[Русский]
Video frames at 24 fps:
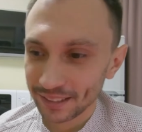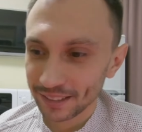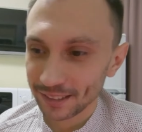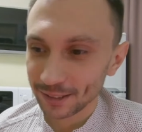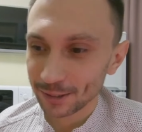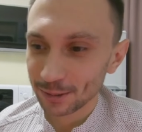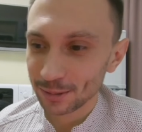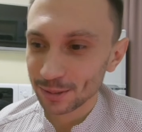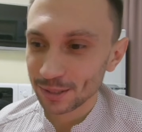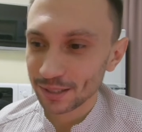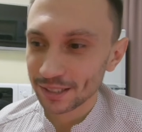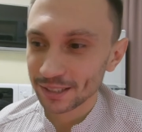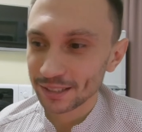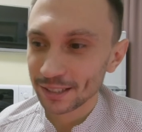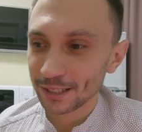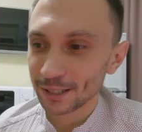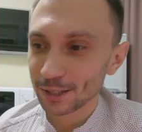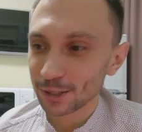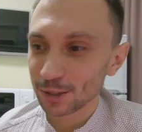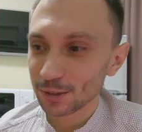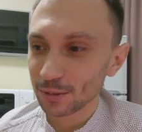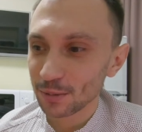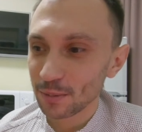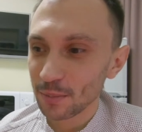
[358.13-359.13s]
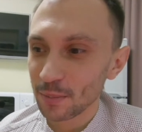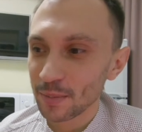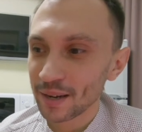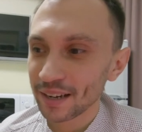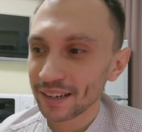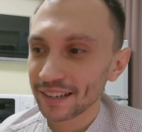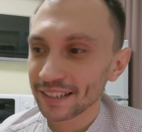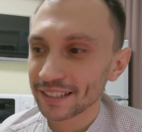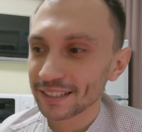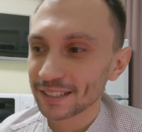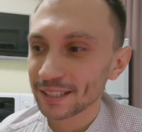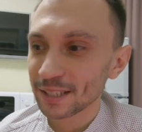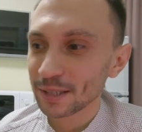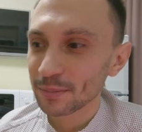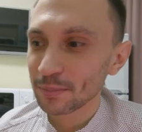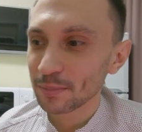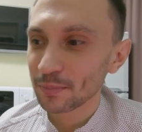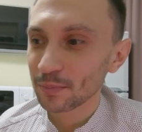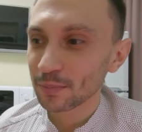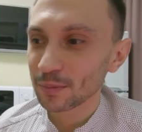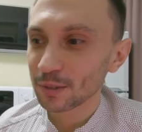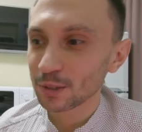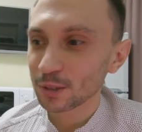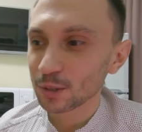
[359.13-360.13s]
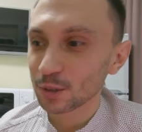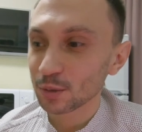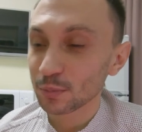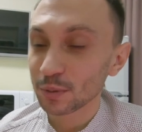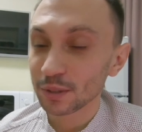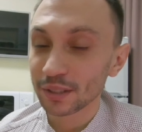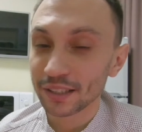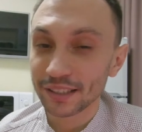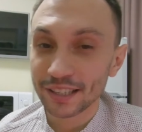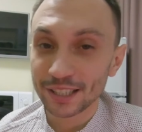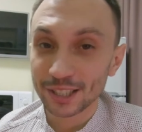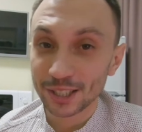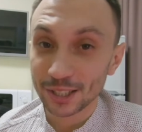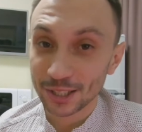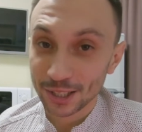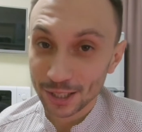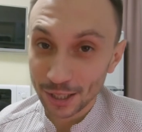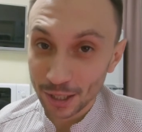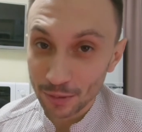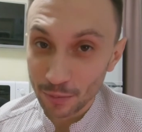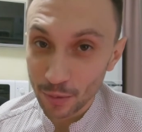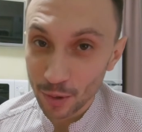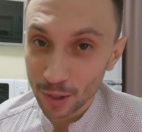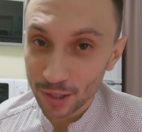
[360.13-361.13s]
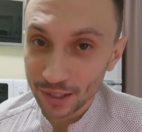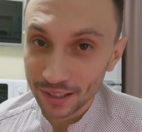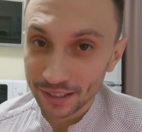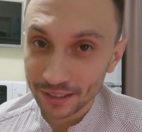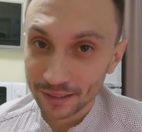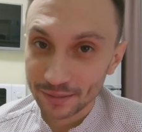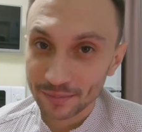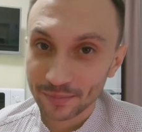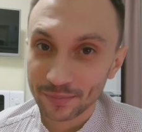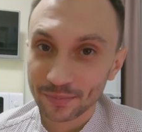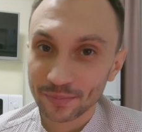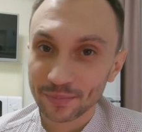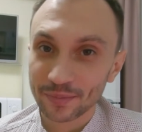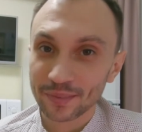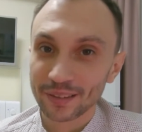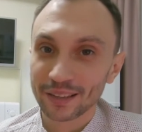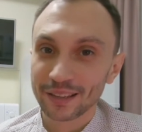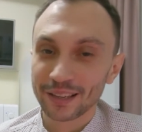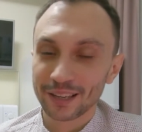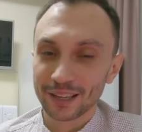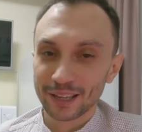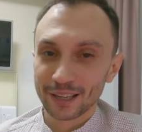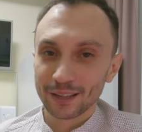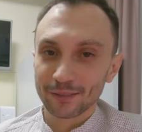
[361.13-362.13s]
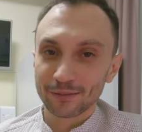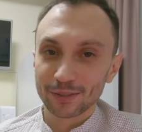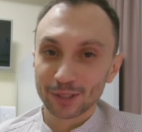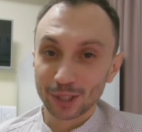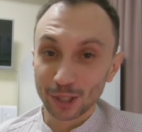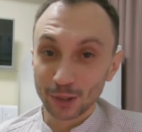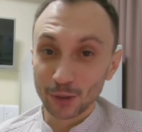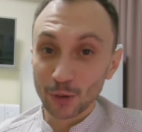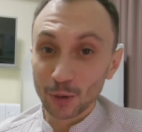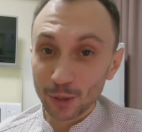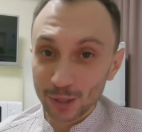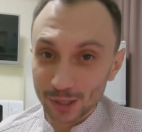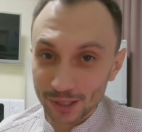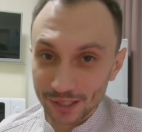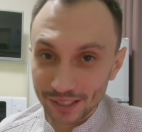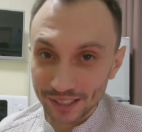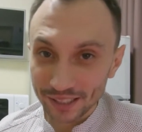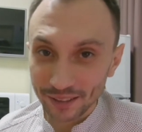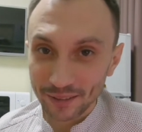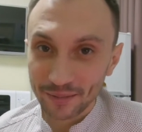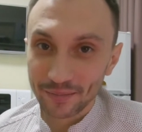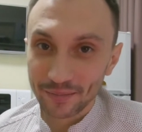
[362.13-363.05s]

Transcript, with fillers: которые сказали, что мы хотим, чтобы на нашей церемонии все гости